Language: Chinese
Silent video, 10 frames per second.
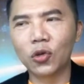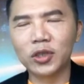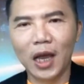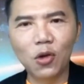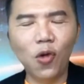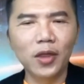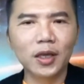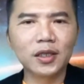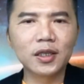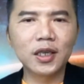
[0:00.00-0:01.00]
所掌管
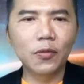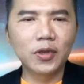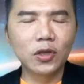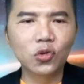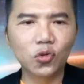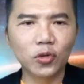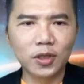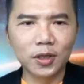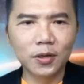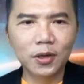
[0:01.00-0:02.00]
的世界卫生组
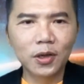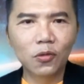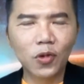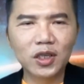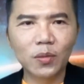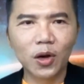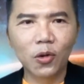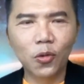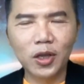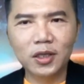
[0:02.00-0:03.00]
织为什么
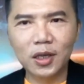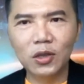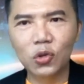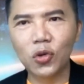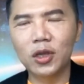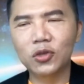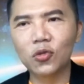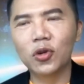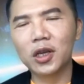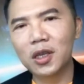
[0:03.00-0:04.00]
会针对
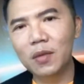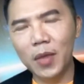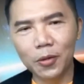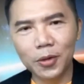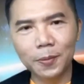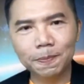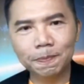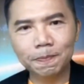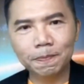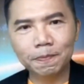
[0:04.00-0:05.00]
中国的疫苗呢？
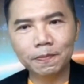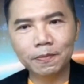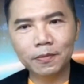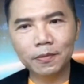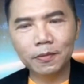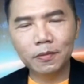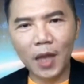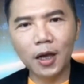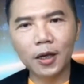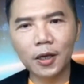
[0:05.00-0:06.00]

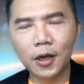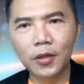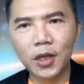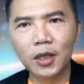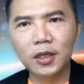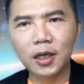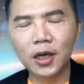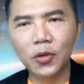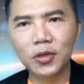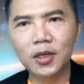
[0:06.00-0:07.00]
那肯定整个
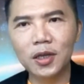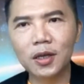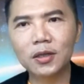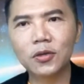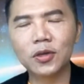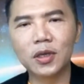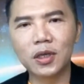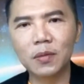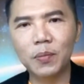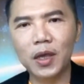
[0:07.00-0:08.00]
东西呢就是已
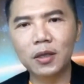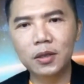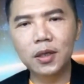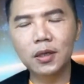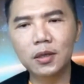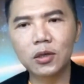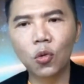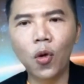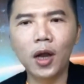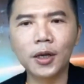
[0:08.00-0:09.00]
经被政治
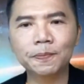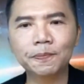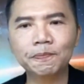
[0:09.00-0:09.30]
化了，